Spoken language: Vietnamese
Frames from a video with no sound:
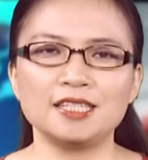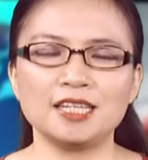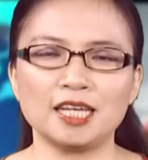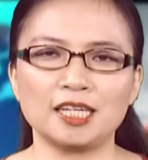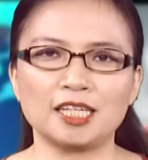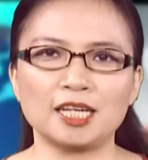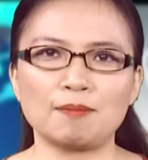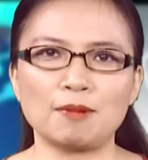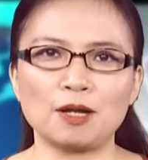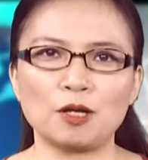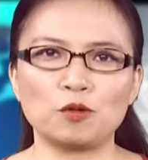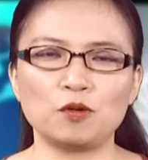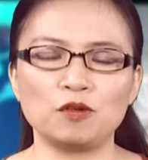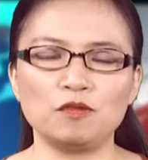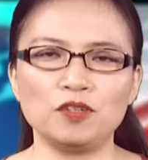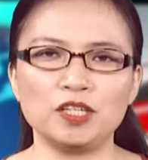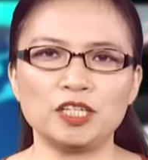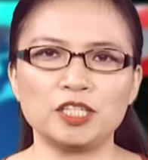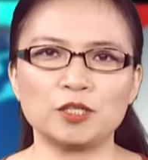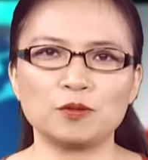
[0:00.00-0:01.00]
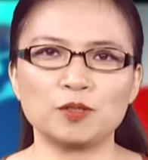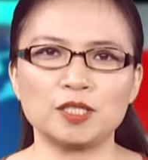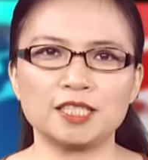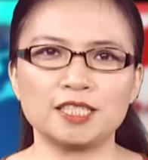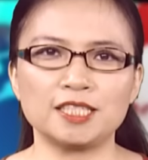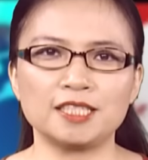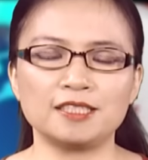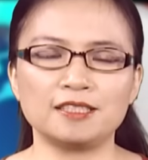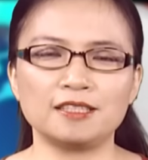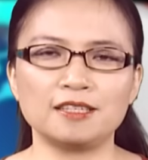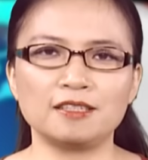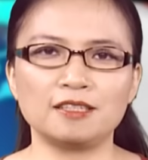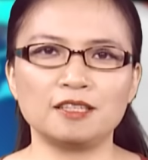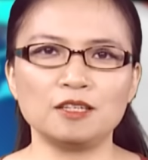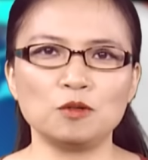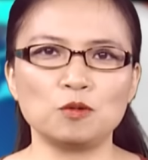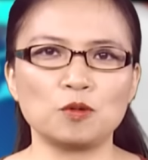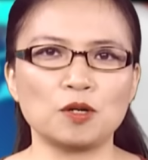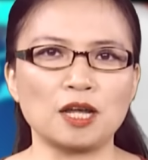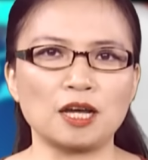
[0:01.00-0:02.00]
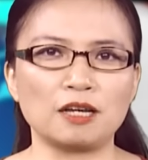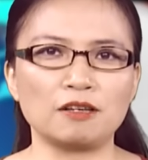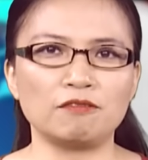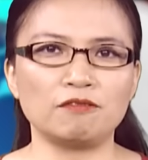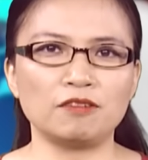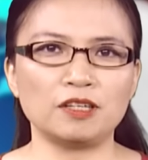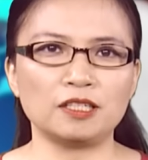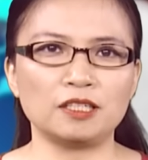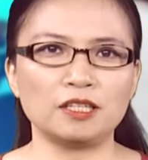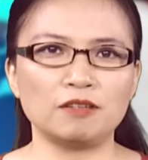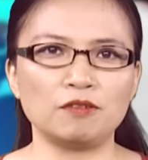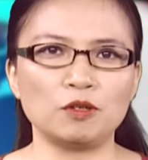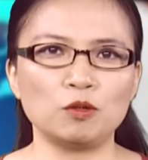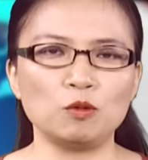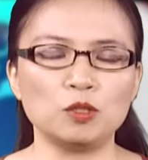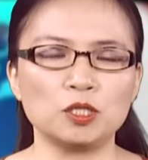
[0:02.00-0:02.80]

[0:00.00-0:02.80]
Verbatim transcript: Xin hẹn gặp lại quý vị trong chương trình tin tức của Đài Việt TV